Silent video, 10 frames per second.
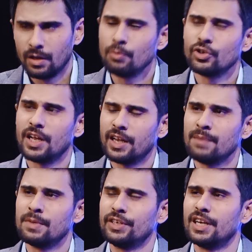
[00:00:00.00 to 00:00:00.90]
ये मुझे लग रहा
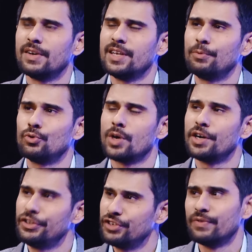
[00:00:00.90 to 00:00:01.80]
है मथीरा वाली एपिसोड का
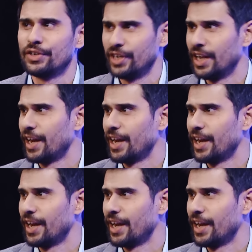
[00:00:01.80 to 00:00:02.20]
डिसेंट वर्जन लग